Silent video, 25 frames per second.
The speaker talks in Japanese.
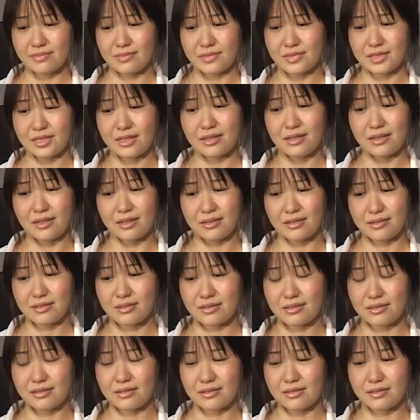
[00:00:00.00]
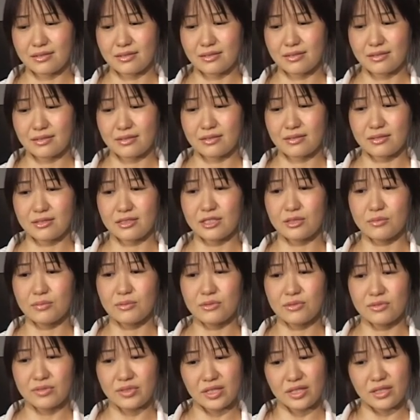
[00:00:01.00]
なんか自
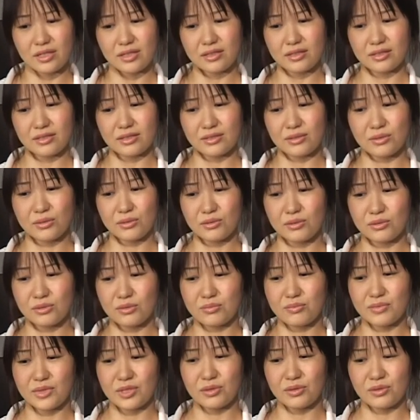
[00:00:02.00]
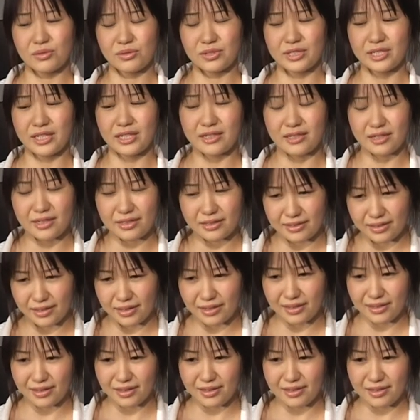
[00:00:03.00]
分でその運命を受け入れ
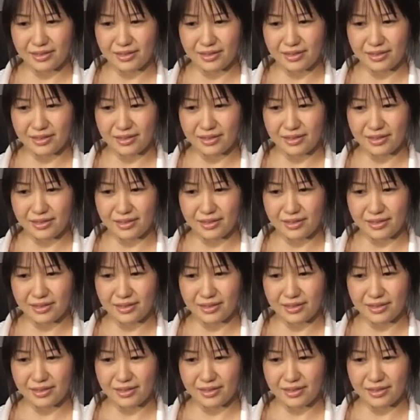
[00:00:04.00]
て